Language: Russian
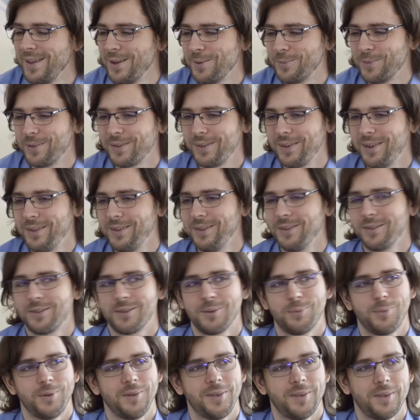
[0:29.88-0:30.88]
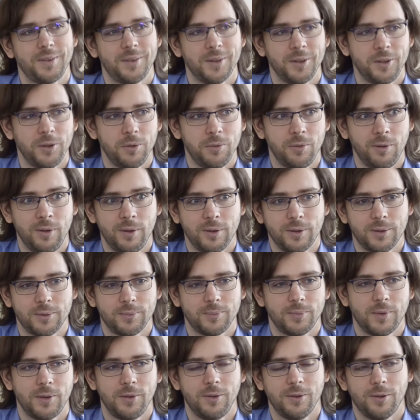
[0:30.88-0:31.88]
Последние события, да,
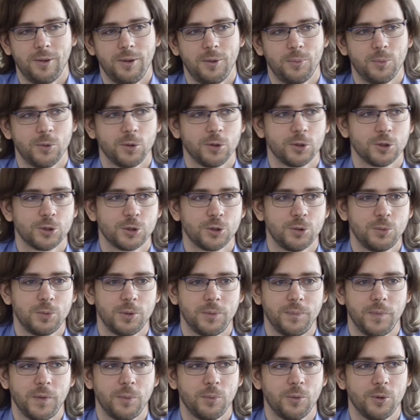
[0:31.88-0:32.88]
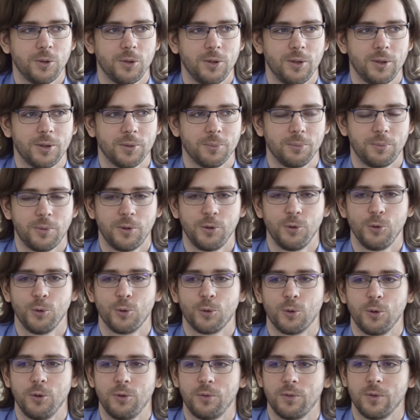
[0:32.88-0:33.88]
действительно, наделали много шума. Многие компании
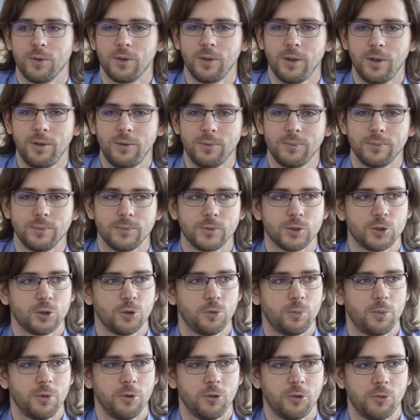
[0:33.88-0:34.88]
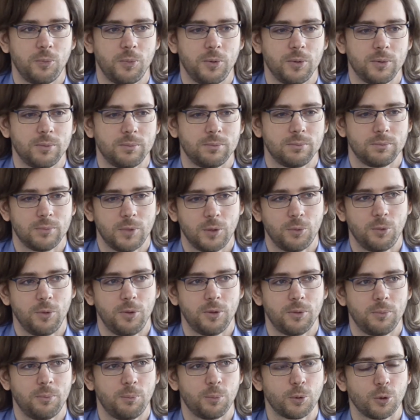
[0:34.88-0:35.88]
уходят в онлайн, что, в принципе,
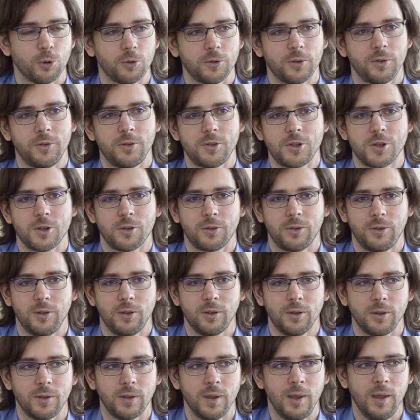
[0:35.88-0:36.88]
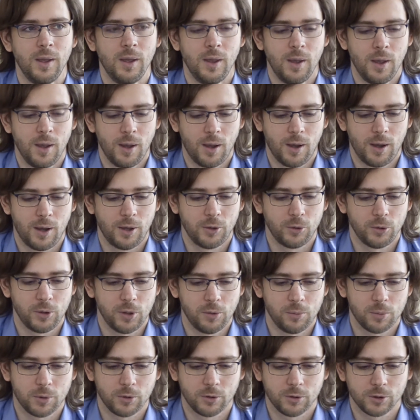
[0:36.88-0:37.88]
довольно просто сейчас сделать. А, но
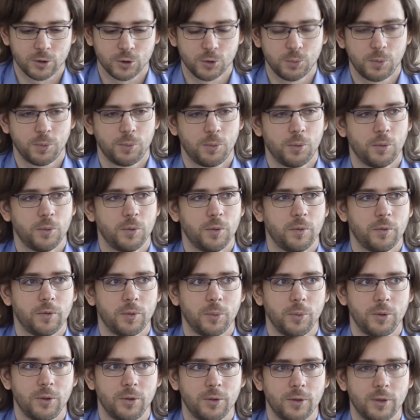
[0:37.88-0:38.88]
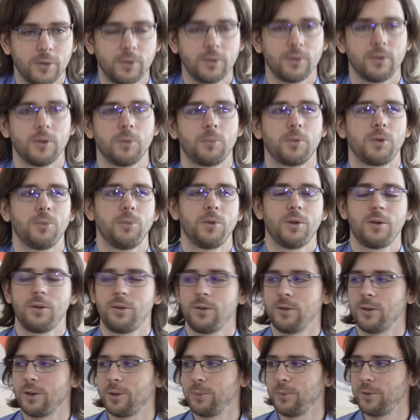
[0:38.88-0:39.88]
я вам расскажу по поводу автоматизации на примере
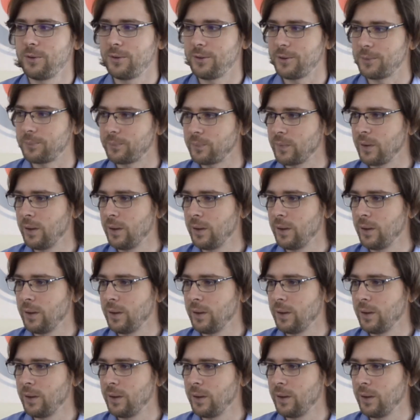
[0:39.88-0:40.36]
CRM-систем.